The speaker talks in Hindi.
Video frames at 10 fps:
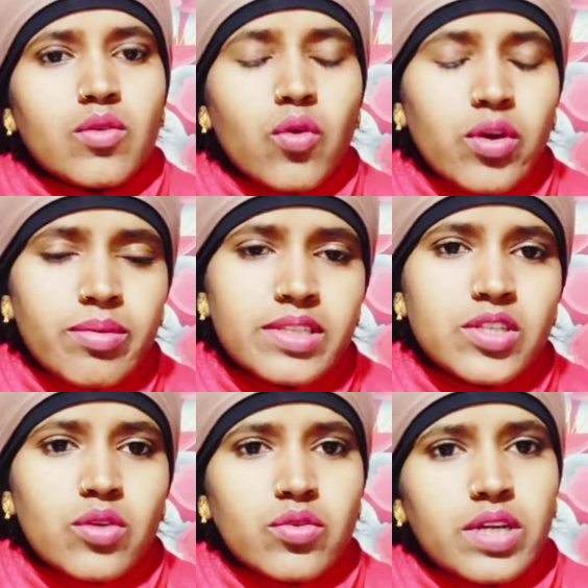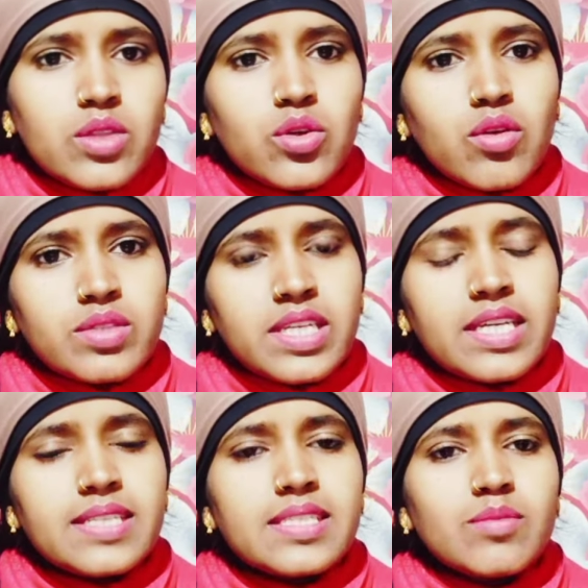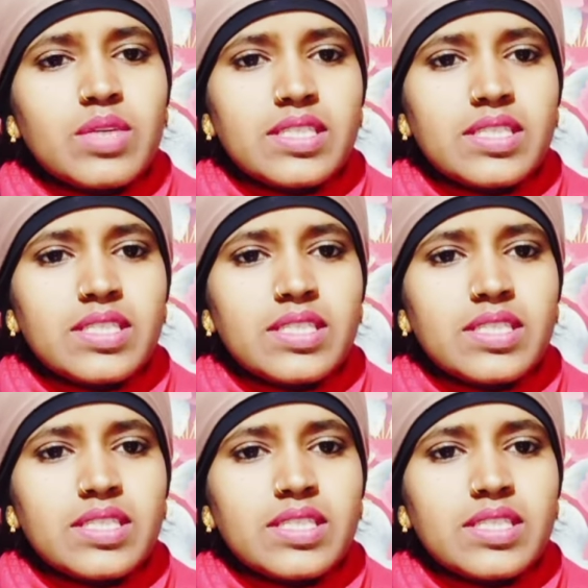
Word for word: कोई भी ज़रूरत हो उसे किसी